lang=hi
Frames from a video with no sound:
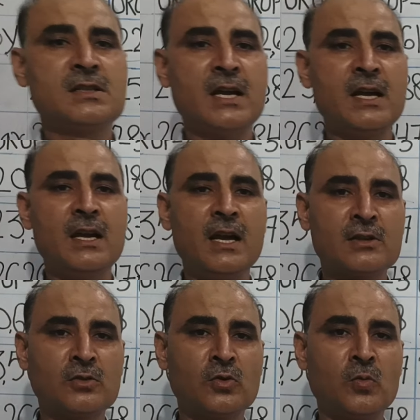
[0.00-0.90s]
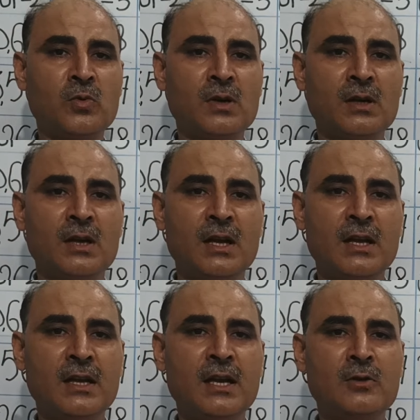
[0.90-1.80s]
चाहे एक्स ग्रुप
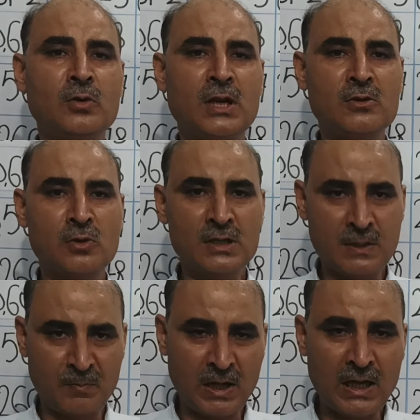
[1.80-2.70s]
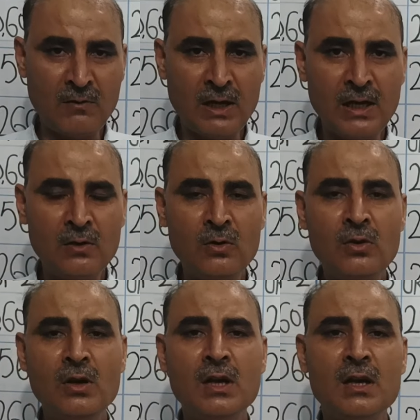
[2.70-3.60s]
एक एक दो हज़ार सोलह से पहले वाले
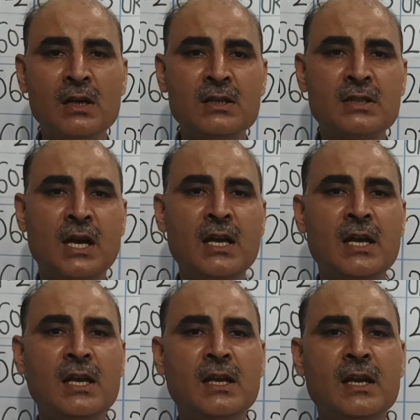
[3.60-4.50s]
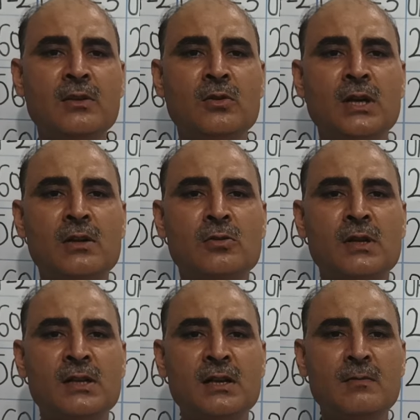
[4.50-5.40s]
हों चाहे एक एक दो हज़ार
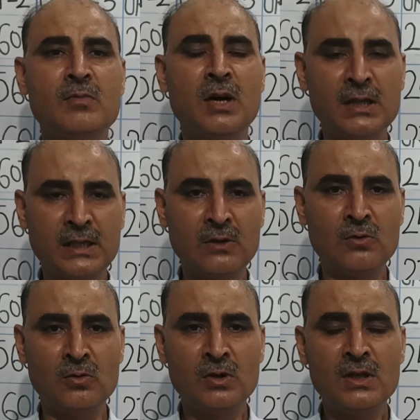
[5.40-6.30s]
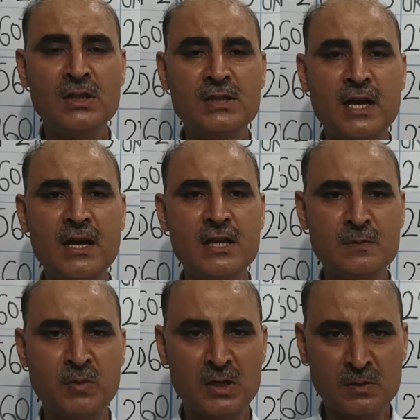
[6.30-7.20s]
सोलह से बाद के हों चाहे
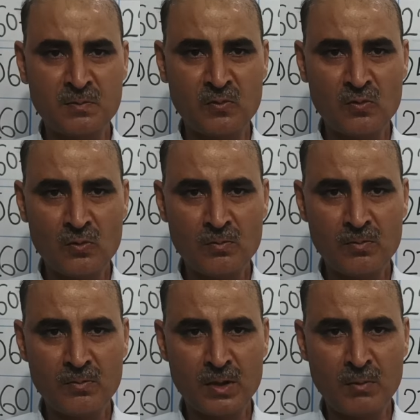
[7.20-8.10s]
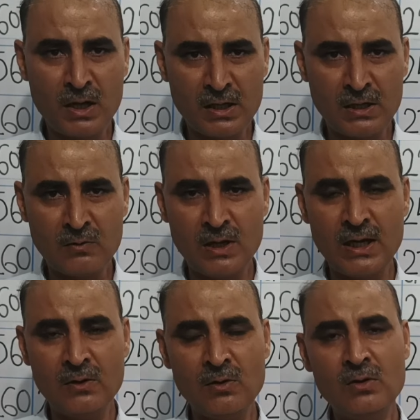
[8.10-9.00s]
इस पर, पर माइग्रेट
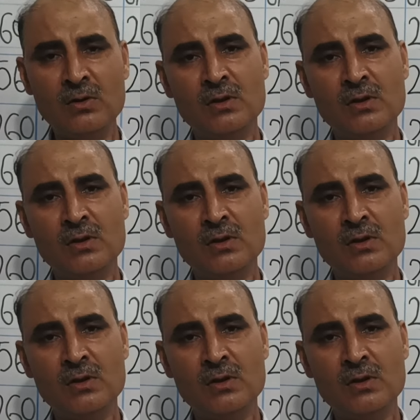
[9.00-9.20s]
वाले हों